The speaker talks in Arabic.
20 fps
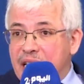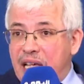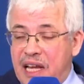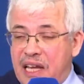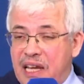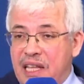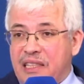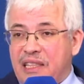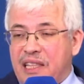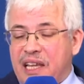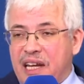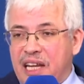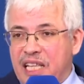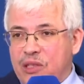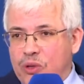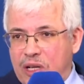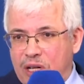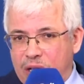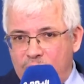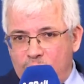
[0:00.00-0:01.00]

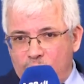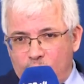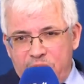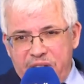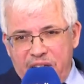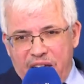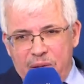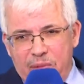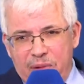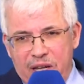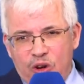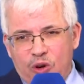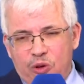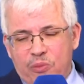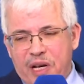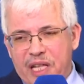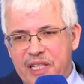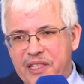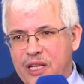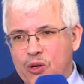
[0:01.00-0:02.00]
الانترنت والكل يعلم
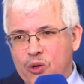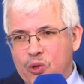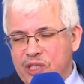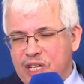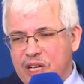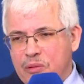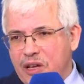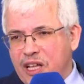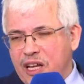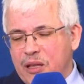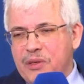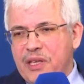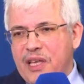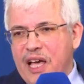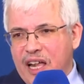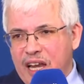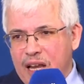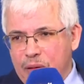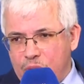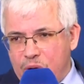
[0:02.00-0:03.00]
اليوم ان الاسر المغربيه
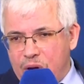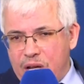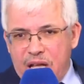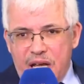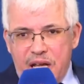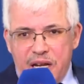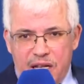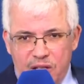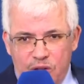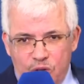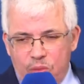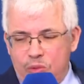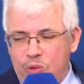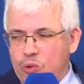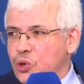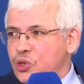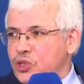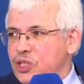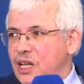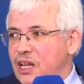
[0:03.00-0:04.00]
اغلبها الان عندهم
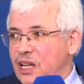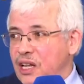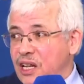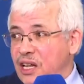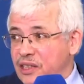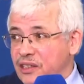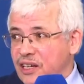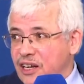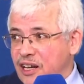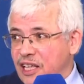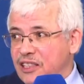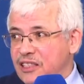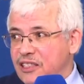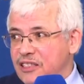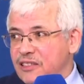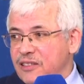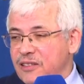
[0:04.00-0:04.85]
الولوج الى الانترنت